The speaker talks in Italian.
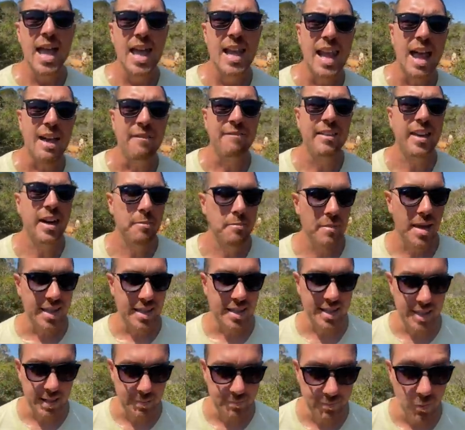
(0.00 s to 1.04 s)
La
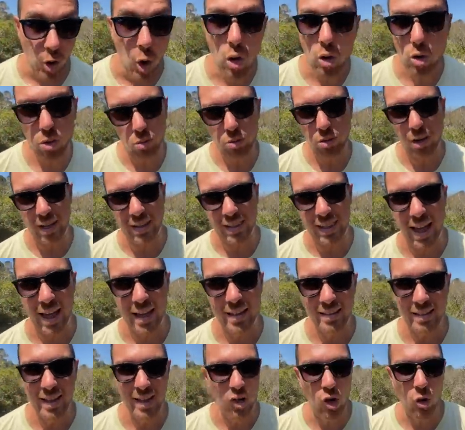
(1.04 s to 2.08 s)
fermezza o crudeltà
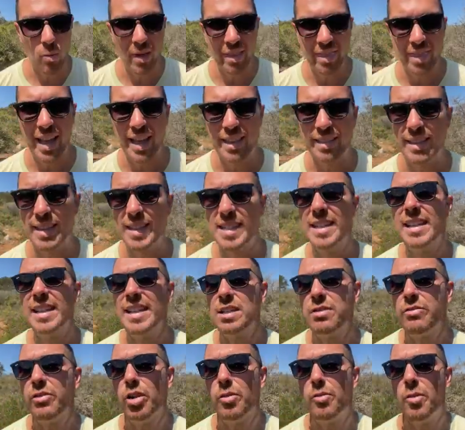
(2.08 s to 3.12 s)
del comandante si
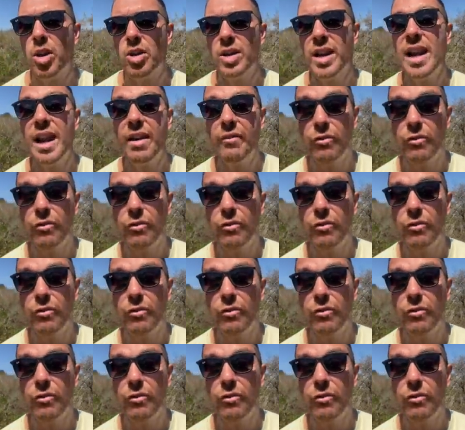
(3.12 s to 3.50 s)
trasformò nella